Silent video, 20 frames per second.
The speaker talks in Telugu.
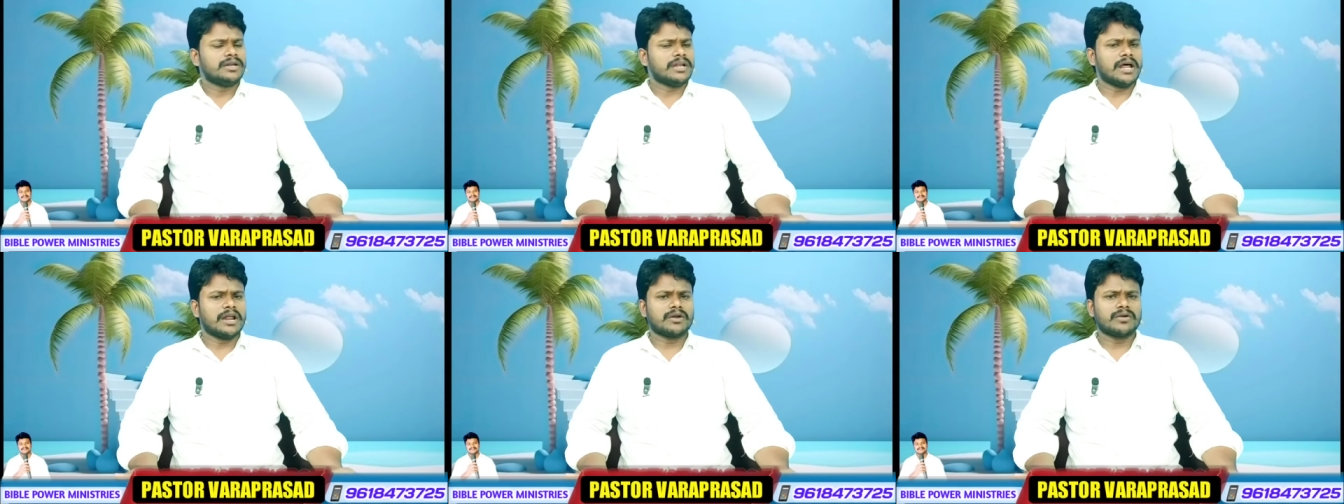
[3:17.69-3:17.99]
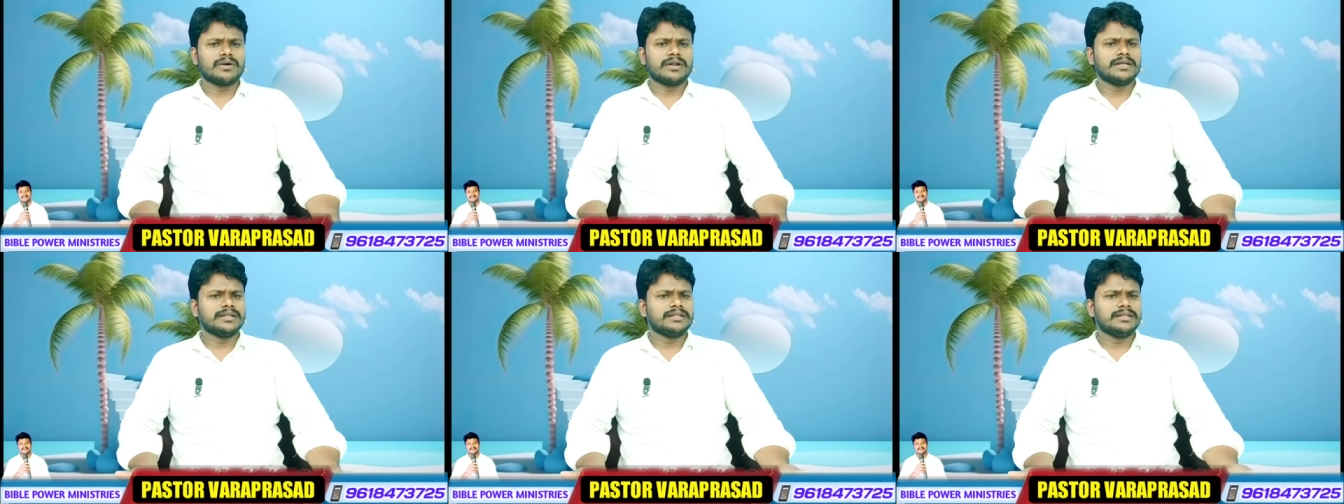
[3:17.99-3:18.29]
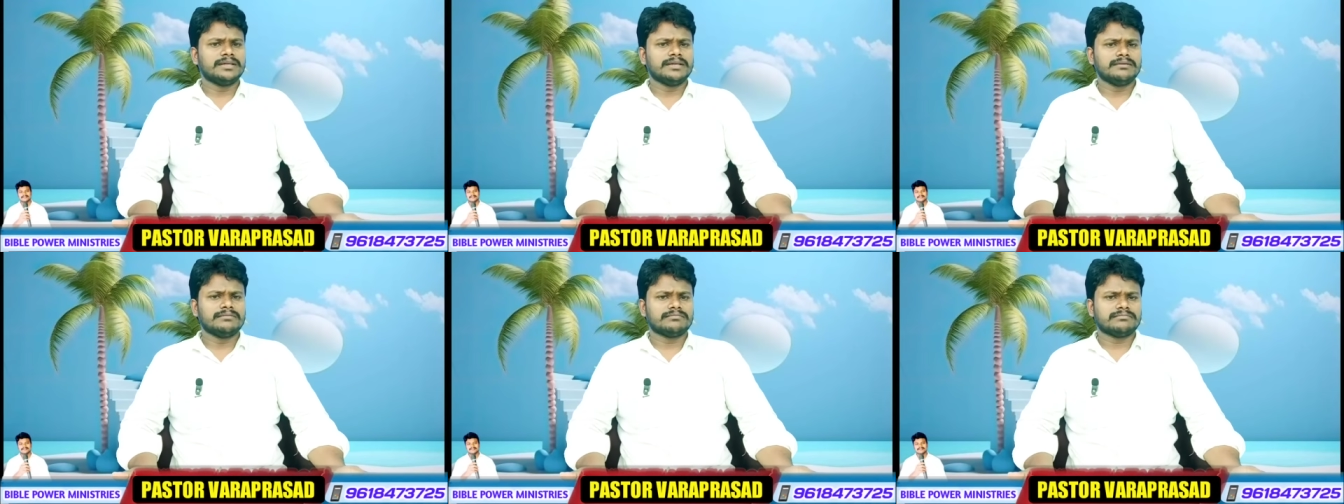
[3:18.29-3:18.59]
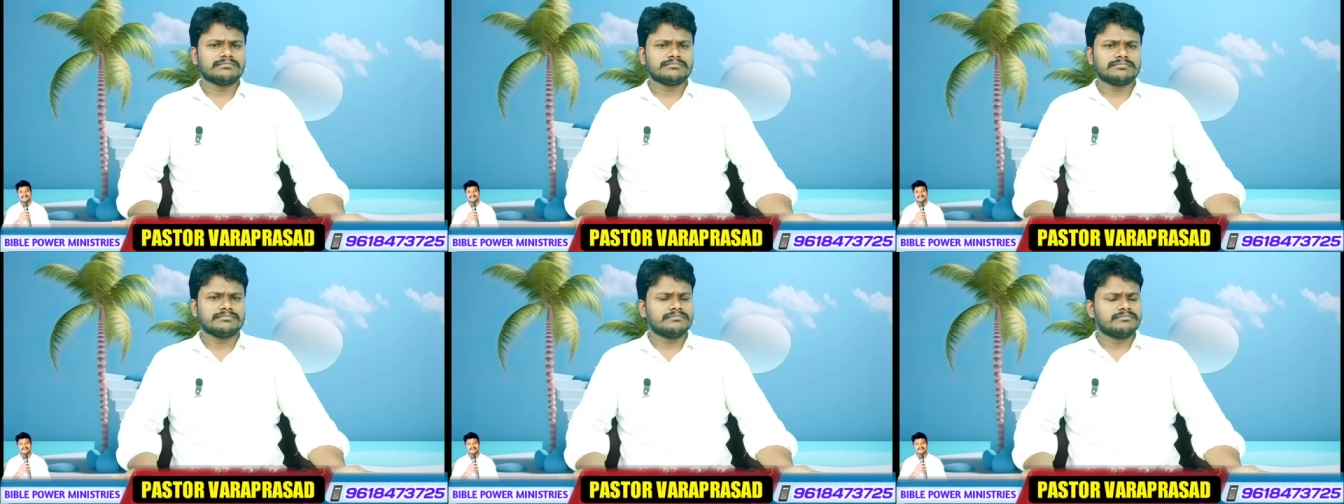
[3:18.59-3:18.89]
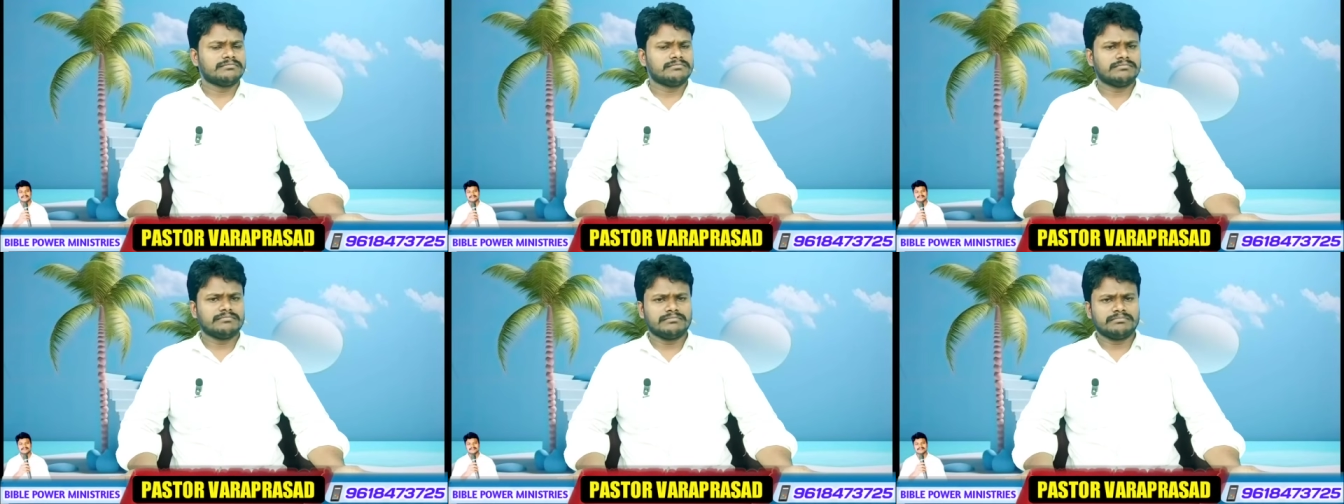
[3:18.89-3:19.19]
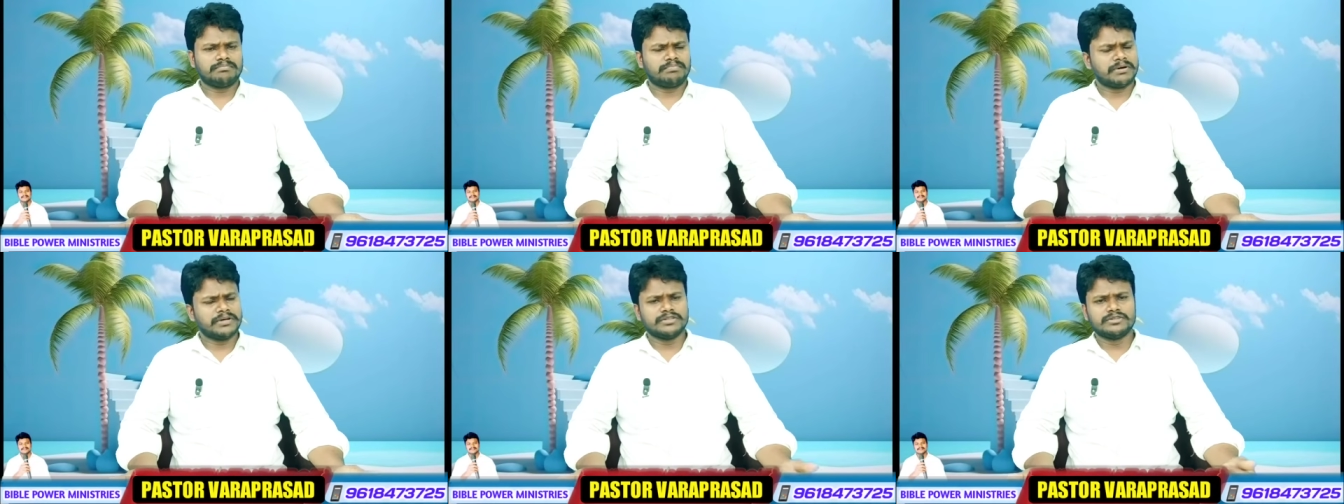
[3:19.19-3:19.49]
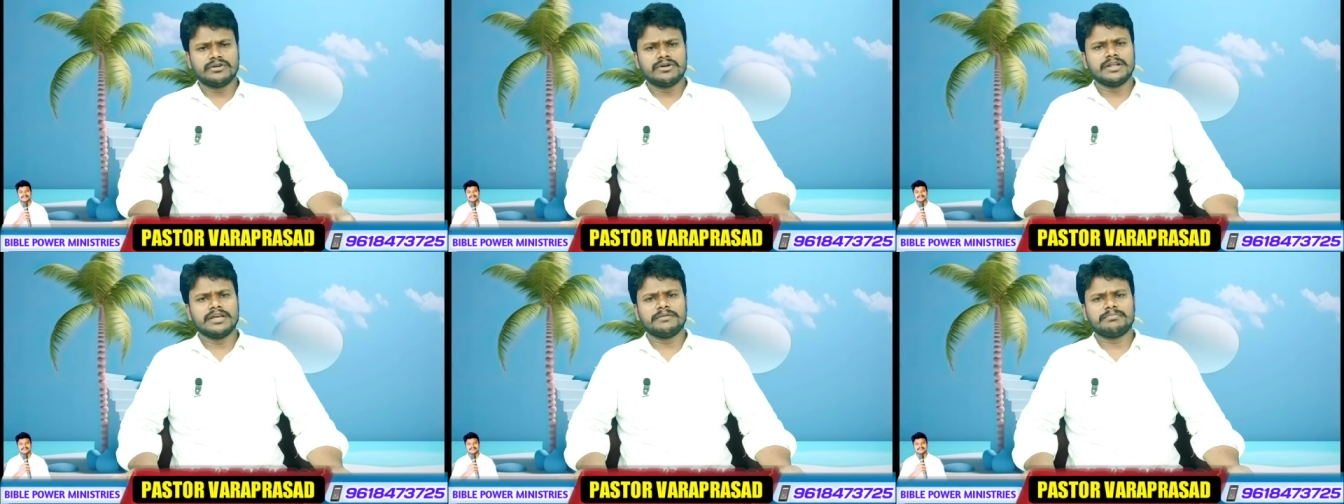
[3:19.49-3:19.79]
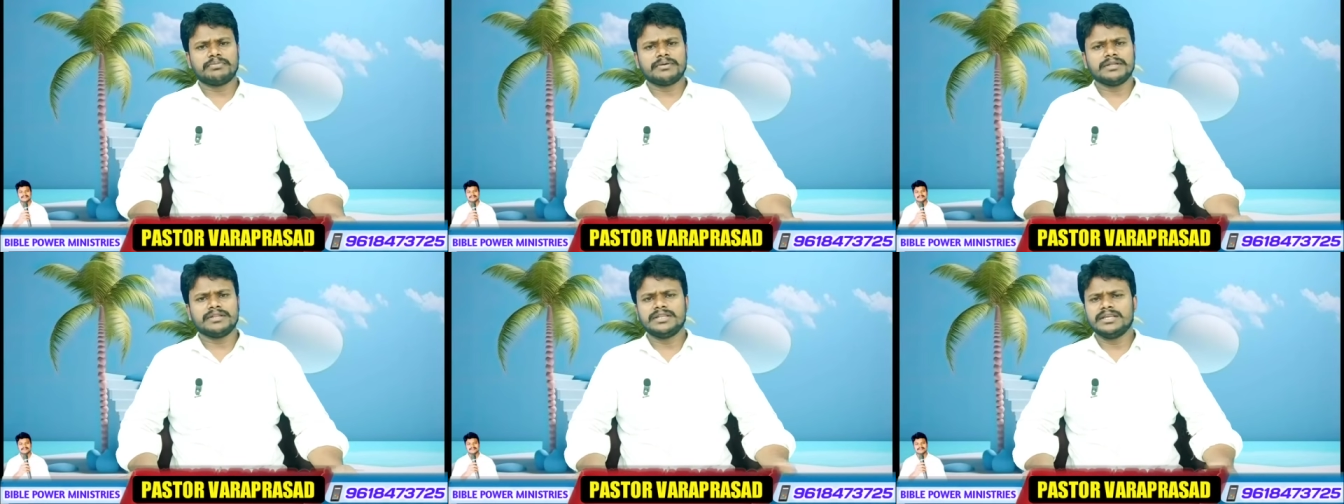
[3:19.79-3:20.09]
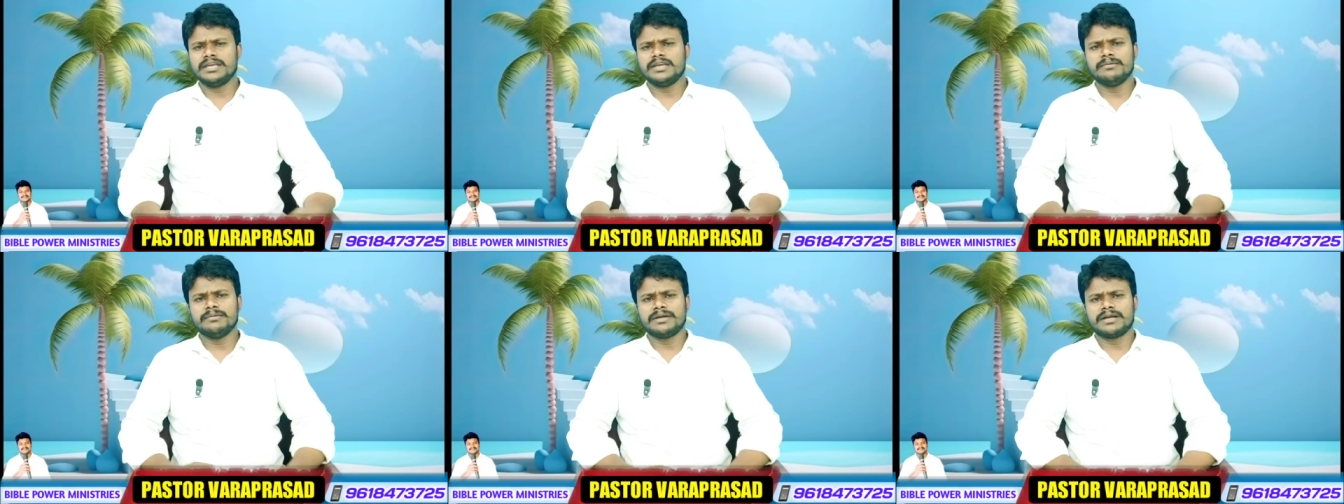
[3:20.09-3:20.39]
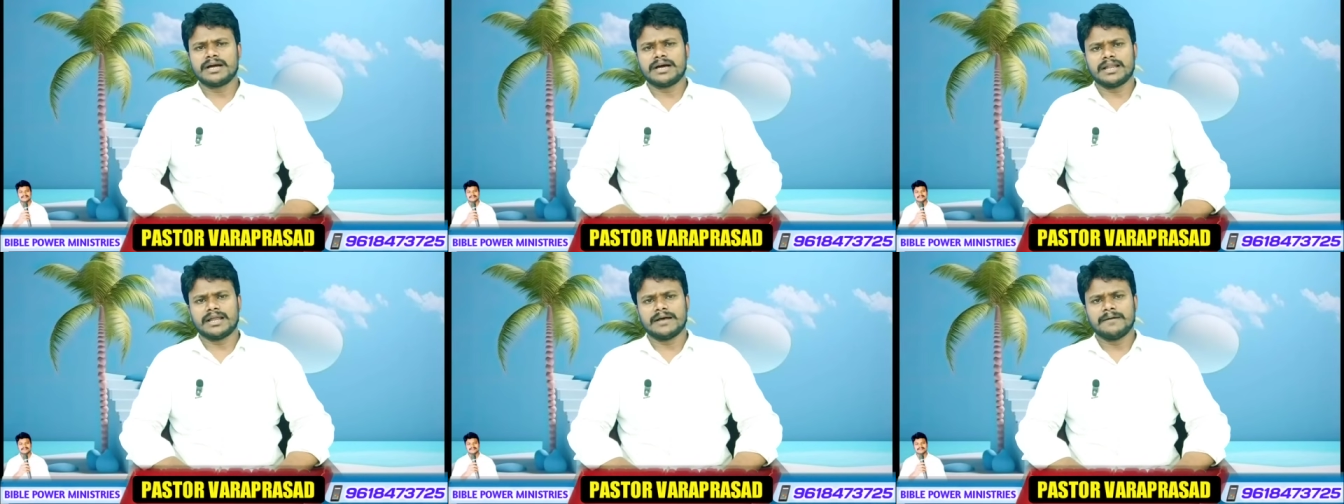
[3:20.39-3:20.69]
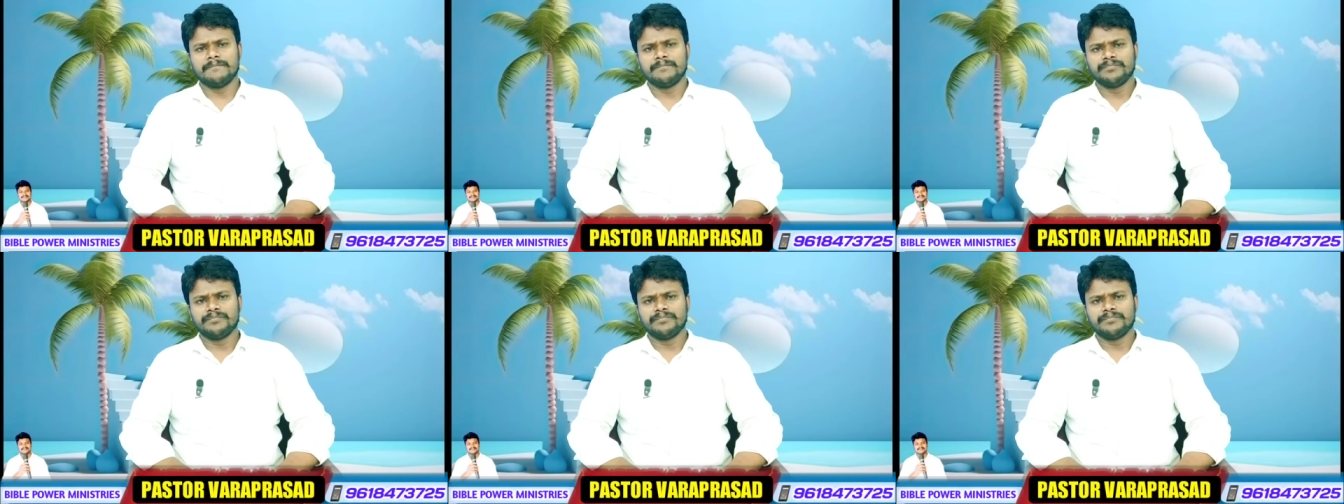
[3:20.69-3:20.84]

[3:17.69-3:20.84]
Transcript: నాలుగు రోజులైంది పది రోజులు అయిపోయింది ఏమి కాల